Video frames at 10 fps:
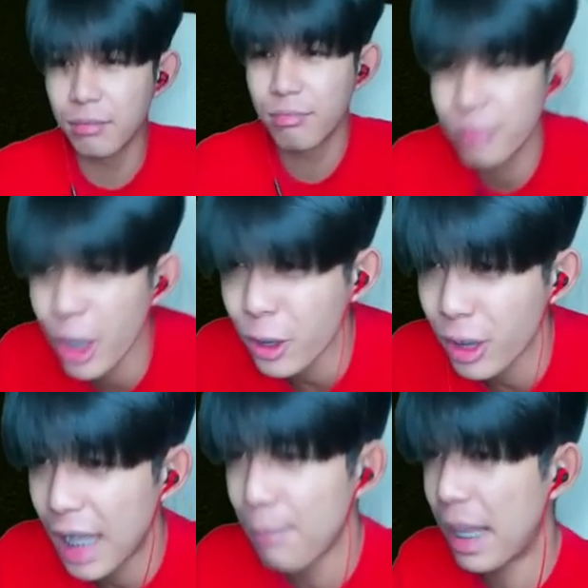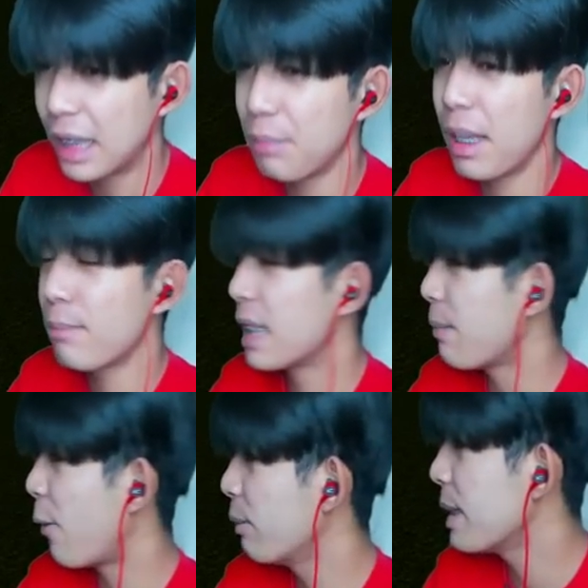น้องตอนเนี้ยอาจจะมี FC บา
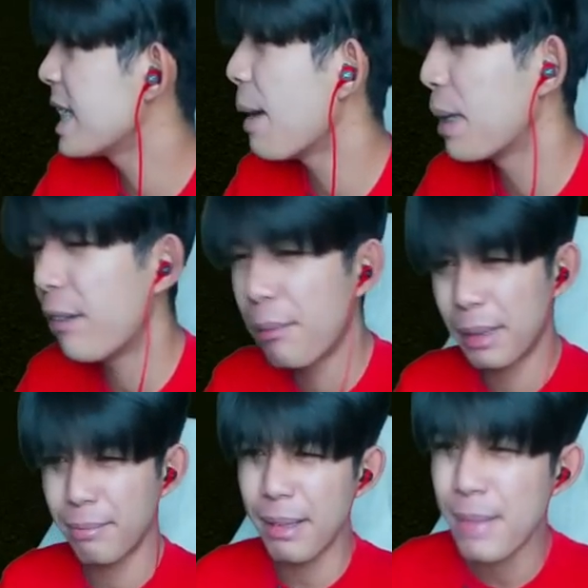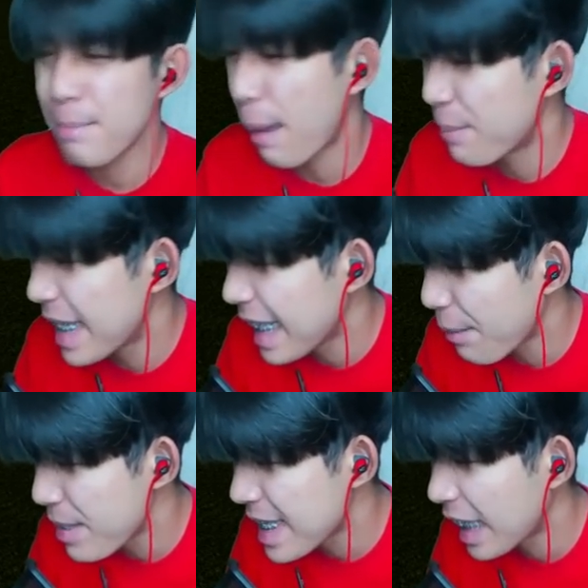งคนไม่เชื่อพี่เว้ยมันมันปรับจริงแหละ
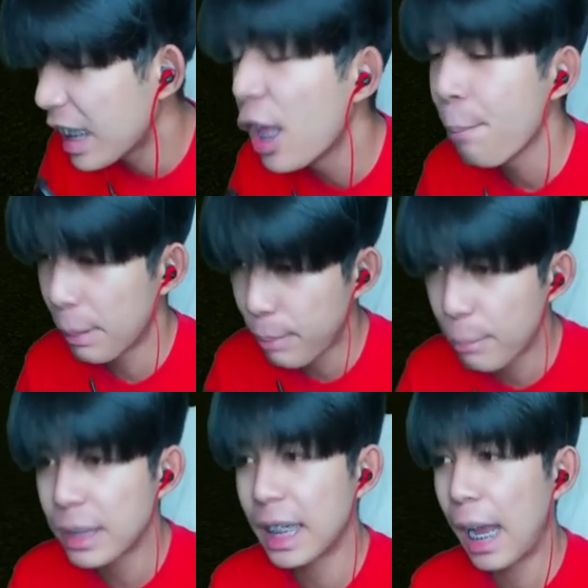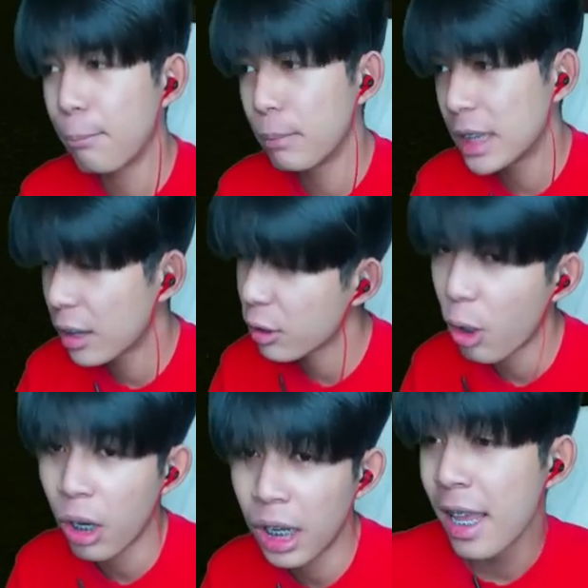พี่ซัน มันปรับจริงครับ ไม่ใช่น้อ
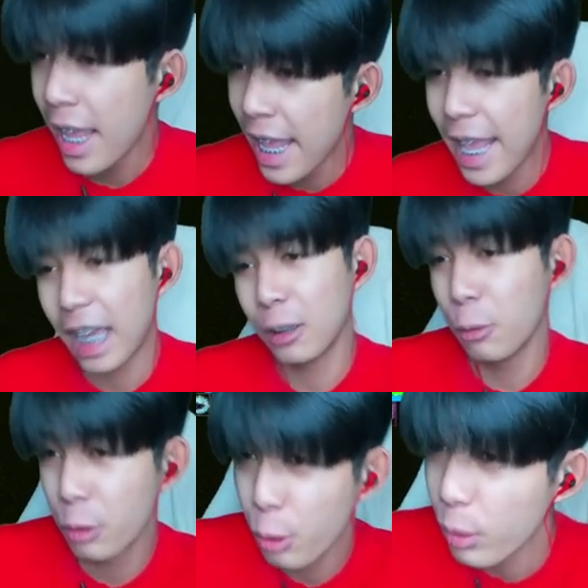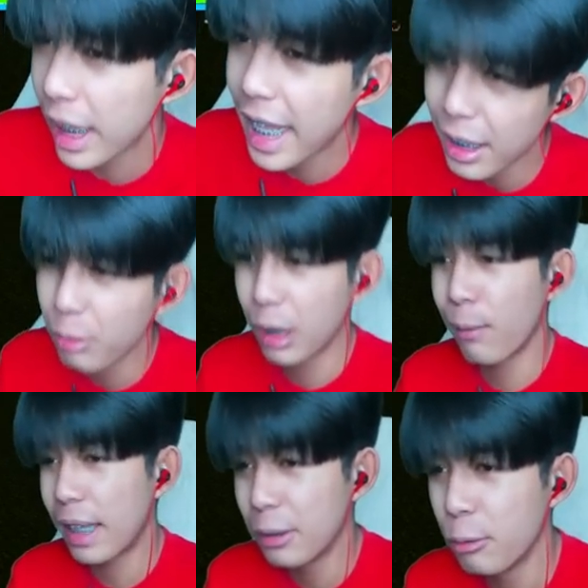งๆ ก็แหกรูตูดแหกรูท
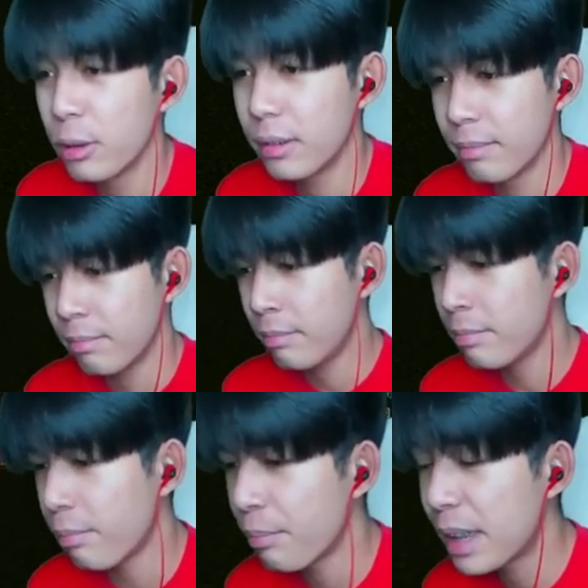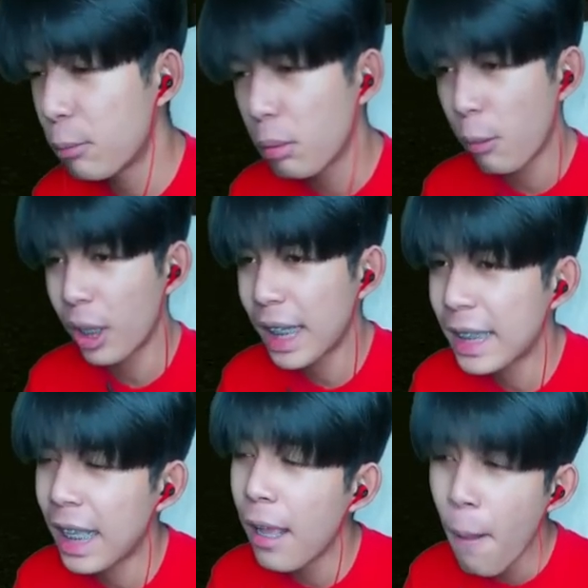วารดูอุ้ยพี่จะพูดเพาะแล้วกัน
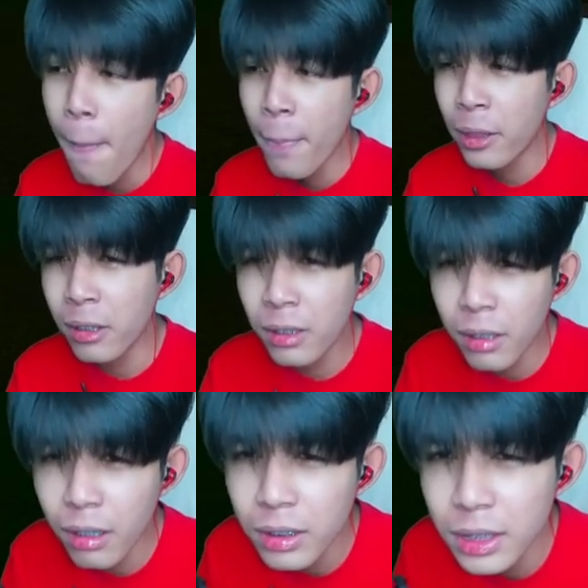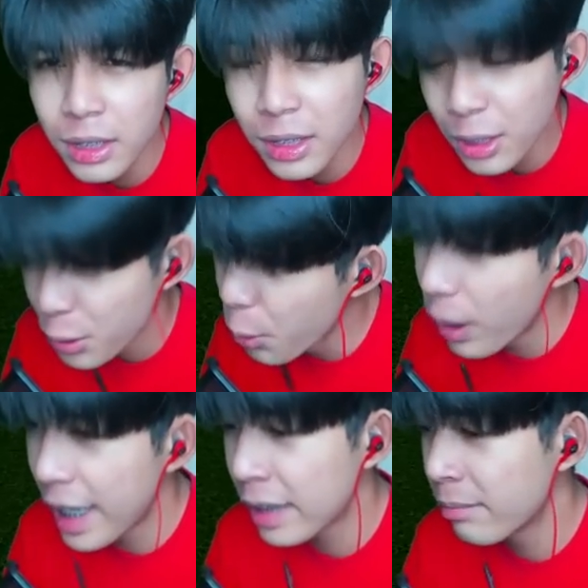นะน้องๆก็ดูเอ
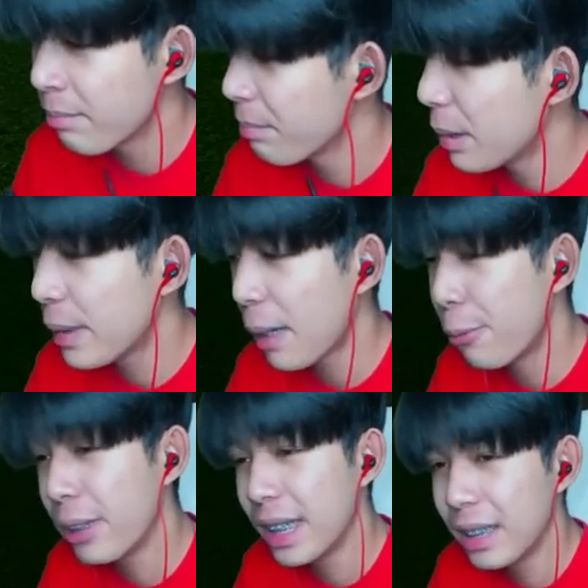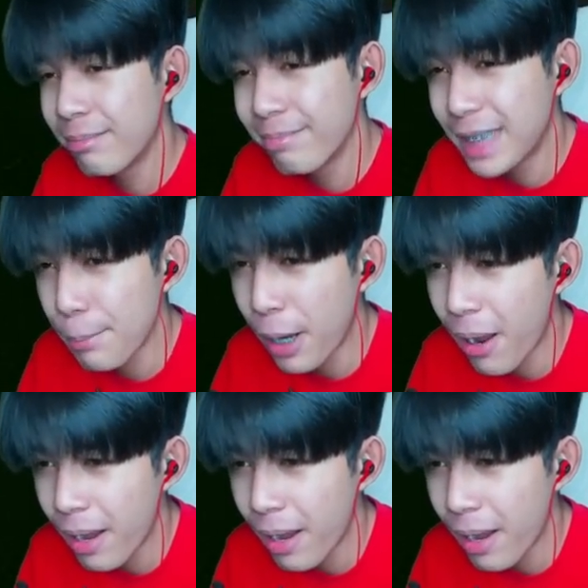ง พี่ไม่อยากพูดเยอะ เจ็บคอ